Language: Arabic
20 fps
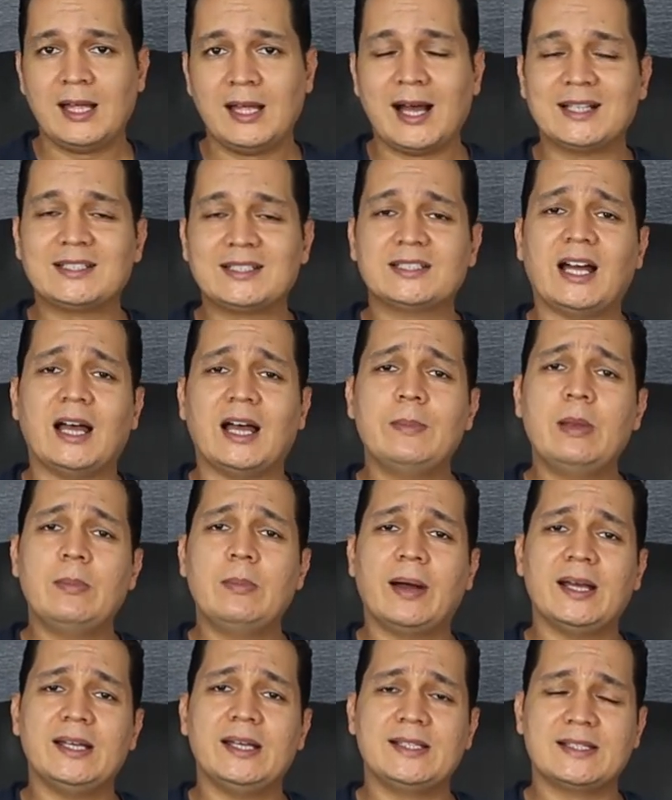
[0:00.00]
هتتعامل
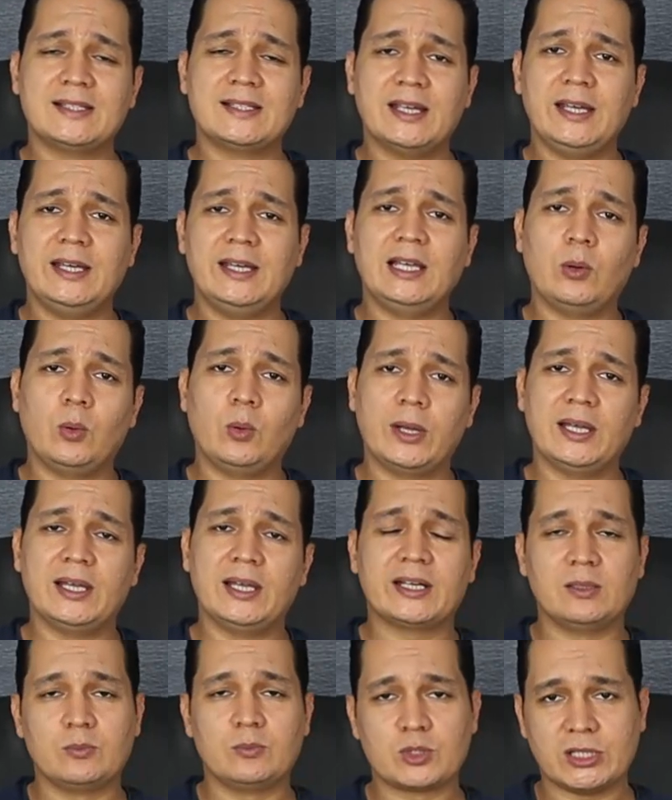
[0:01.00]
معاه ازاي لو
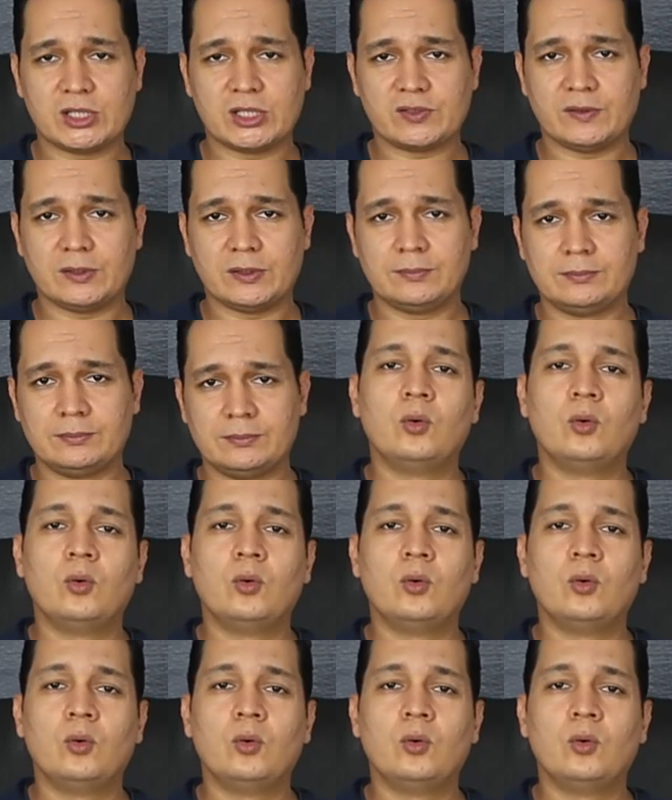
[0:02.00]
جالك المستشفى